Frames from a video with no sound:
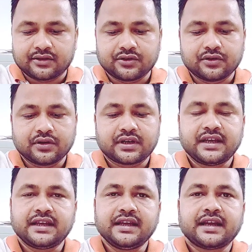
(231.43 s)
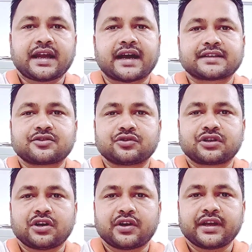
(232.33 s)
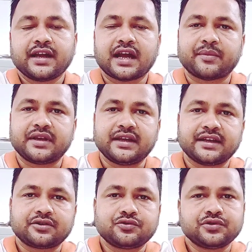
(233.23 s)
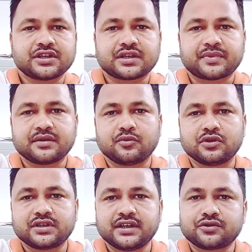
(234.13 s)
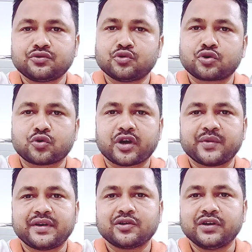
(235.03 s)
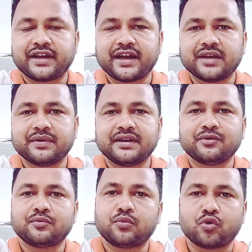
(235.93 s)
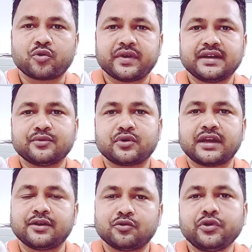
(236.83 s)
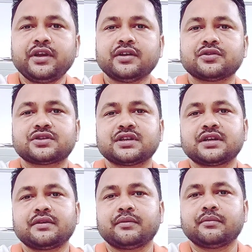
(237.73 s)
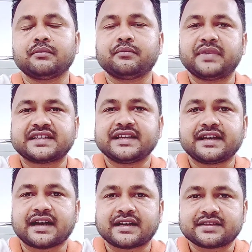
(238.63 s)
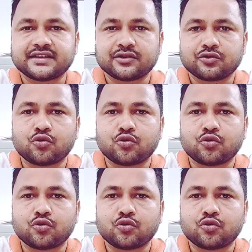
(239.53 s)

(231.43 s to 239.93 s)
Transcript: তো কি কি কাজ করতে হয় আমি একটু জাস্ট আপনাদের বলছি একটু নোট করে নেবেন এগুলো লিখে নেবেন এবং পড়বেন এবং এগুলোই হচ্ছে বেসিক কাজ যেগুলো